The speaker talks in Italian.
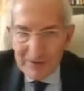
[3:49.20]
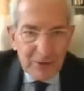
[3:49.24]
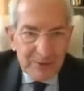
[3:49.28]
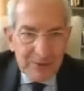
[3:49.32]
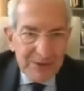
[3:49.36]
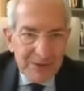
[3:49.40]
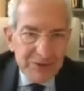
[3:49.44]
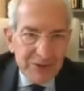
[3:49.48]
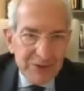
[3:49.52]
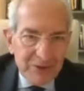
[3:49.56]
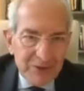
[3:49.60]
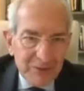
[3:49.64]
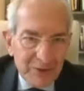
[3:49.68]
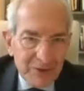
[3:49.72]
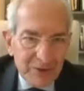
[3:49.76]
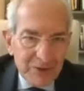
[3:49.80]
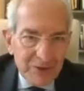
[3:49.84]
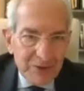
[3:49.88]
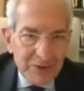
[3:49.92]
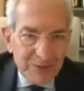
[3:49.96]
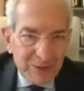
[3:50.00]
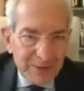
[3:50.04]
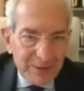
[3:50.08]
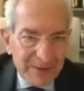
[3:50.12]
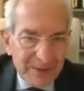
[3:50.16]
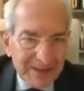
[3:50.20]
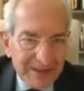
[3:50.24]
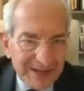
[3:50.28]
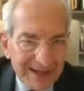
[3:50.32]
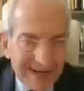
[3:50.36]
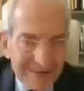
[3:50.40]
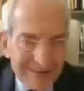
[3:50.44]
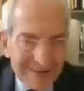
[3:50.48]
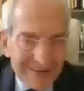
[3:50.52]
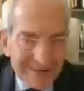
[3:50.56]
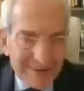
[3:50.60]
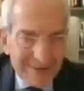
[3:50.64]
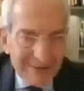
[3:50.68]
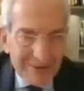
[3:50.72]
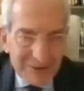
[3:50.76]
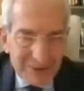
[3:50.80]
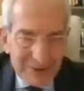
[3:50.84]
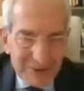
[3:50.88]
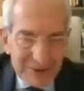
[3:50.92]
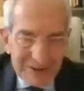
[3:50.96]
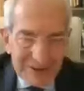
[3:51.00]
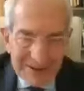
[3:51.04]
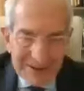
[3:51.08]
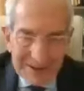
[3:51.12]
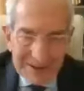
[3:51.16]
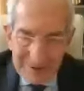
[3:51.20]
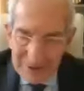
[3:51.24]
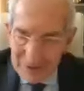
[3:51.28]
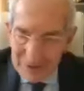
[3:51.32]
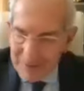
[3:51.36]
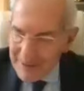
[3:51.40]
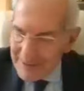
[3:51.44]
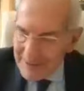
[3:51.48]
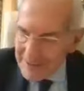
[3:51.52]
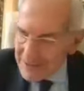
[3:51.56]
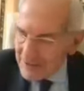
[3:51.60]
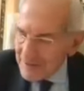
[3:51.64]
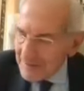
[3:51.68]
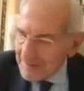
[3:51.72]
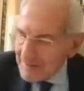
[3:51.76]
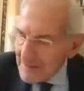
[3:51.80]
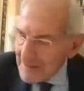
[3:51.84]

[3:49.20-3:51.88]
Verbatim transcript: cominciano i voli suborbitali per quanto riguarda lo spazio.